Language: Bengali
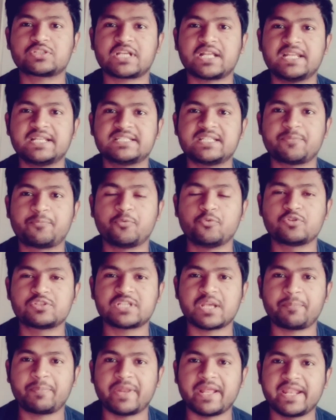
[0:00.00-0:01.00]
সালে যে ফুড
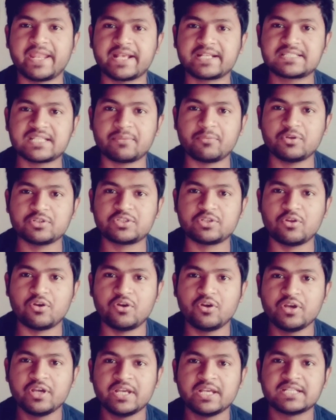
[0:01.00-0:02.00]
সাপ্লাইয়ের এক্সাম হয়েছিল
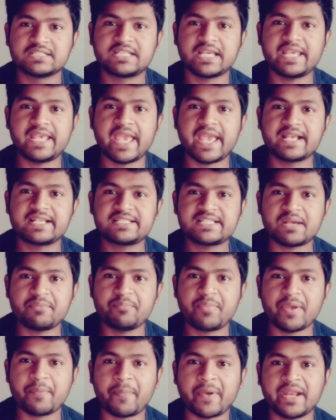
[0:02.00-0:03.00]
সেই এক্সাম
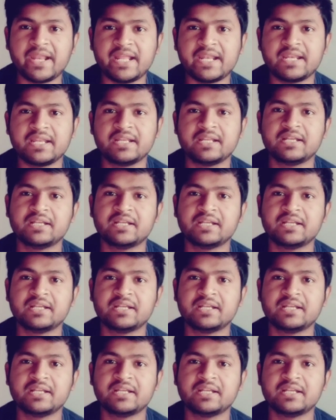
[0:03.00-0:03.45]
পেপারের